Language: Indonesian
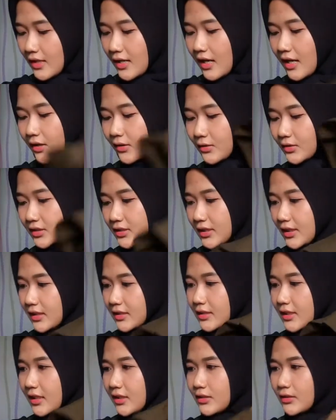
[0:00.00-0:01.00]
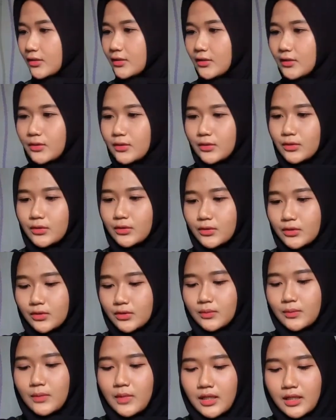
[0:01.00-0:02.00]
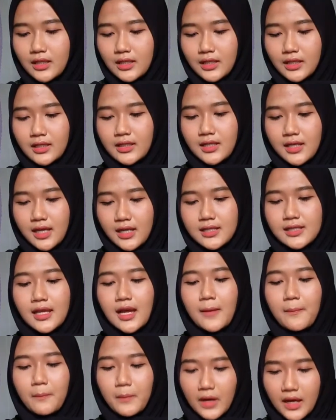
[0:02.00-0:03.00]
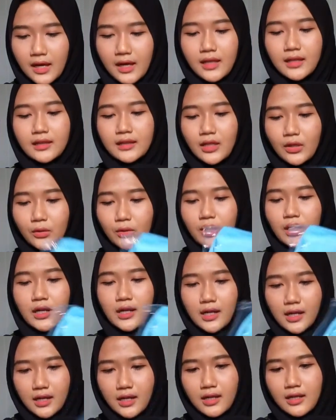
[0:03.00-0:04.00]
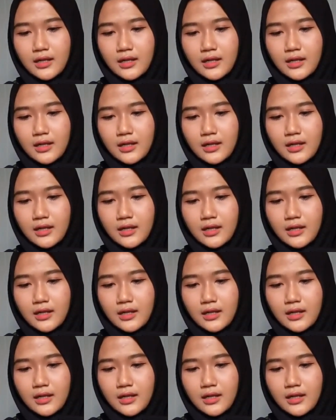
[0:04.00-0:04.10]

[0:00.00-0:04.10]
aku cek satu bahannya sama atau enggak